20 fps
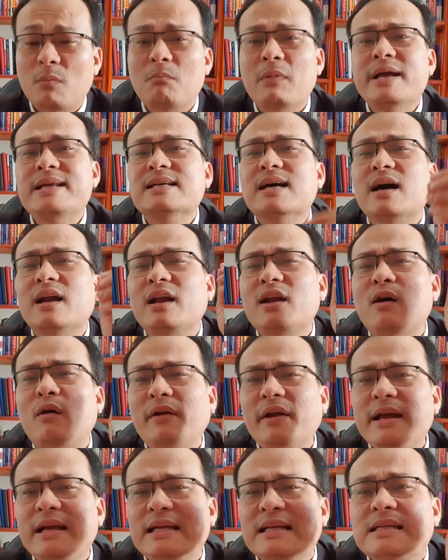bây giờ nó
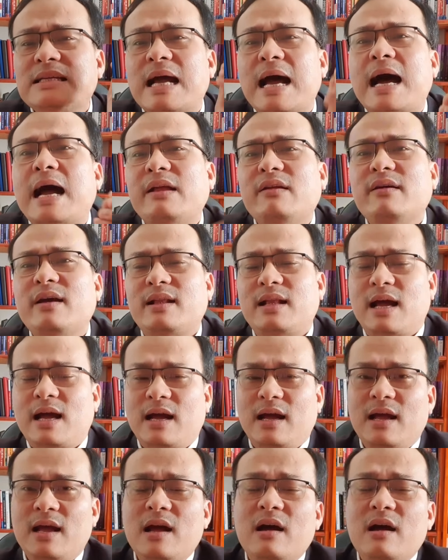đi trả cho người ta